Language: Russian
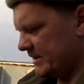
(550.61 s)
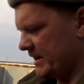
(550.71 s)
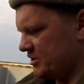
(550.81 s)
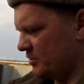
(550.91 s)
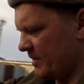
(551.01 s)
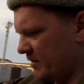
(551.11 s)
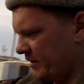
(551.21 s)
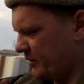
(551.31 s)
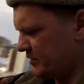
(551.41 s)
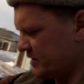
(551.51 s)
О чем я
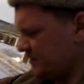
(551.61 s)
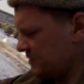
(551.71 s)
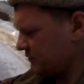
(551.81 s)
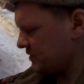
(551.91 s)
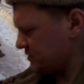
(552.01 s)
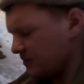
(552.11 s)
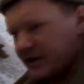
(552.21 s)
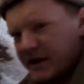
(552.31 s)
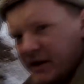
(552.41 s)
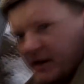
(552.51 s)
говорю? 78 мы
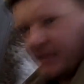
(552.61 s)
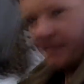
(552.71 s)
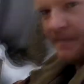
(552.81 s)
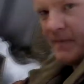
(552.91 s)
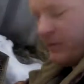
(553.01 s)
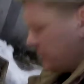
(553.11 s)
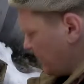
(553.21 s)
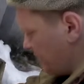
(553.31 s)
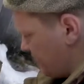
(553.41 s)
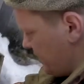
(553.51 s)
делаем вот
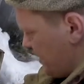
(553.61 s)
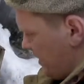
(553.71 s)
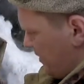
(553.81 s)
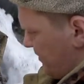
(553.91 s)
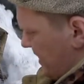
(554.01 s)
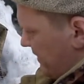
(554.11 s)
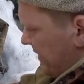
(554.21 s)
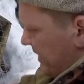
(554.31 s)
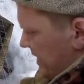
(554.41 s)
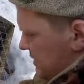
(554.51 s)
так вот.
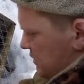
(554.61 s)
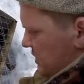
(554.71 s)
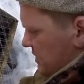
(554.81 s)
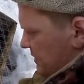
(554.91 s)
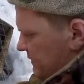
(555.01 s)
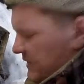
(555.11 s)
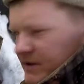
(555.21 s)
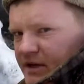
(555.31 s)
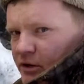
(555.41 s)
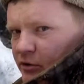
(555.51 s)
Первое кольцо
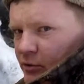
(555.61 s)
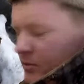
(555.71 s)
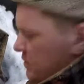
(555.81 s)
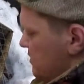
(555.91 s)
фиксируем.